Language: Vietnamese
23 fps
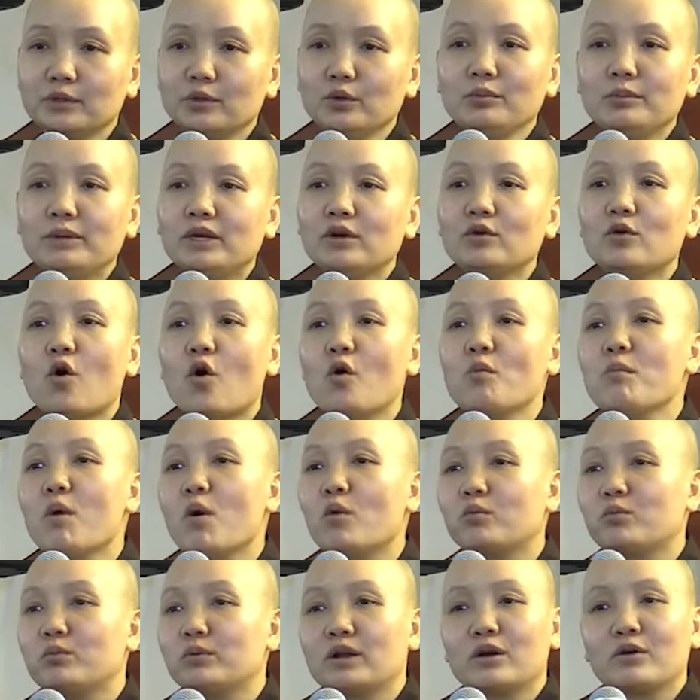Cứ bị gỗ
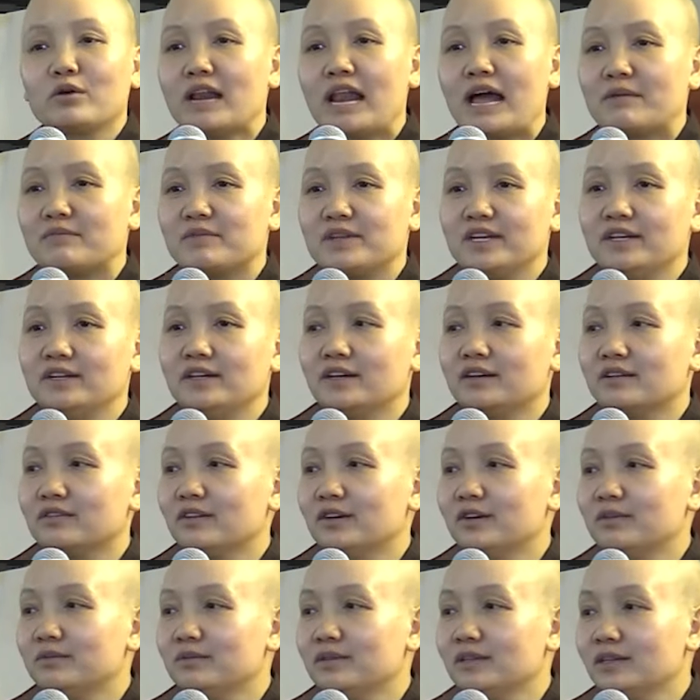mục đâu có làm gì được, đúng
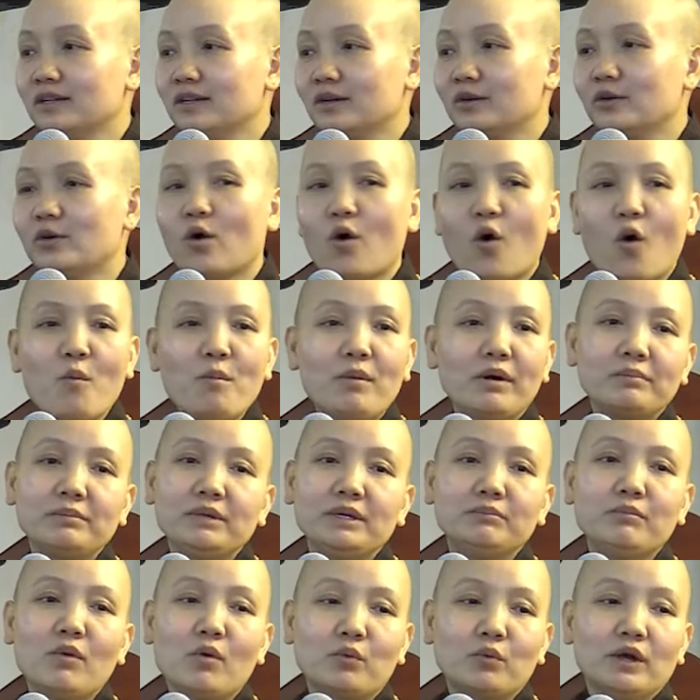không? Gỗ mà
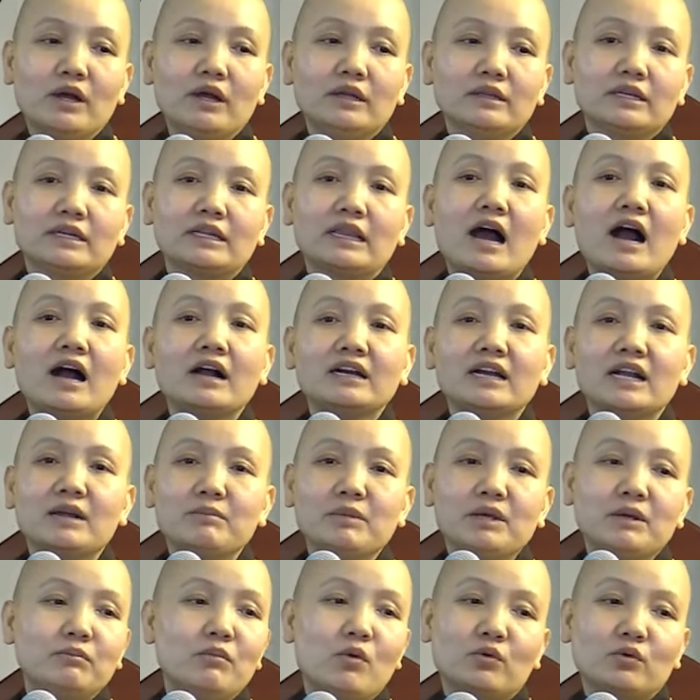bị mục thì thân này
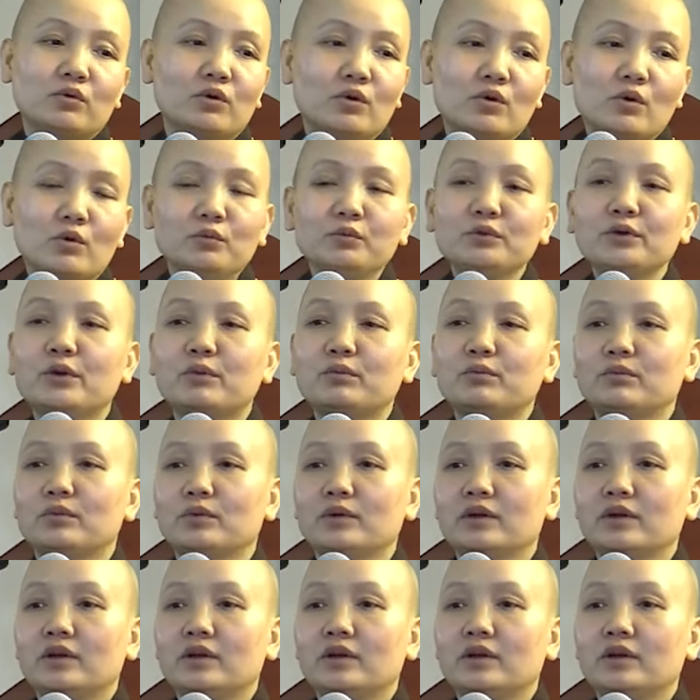bị mục rồi cũng dụng.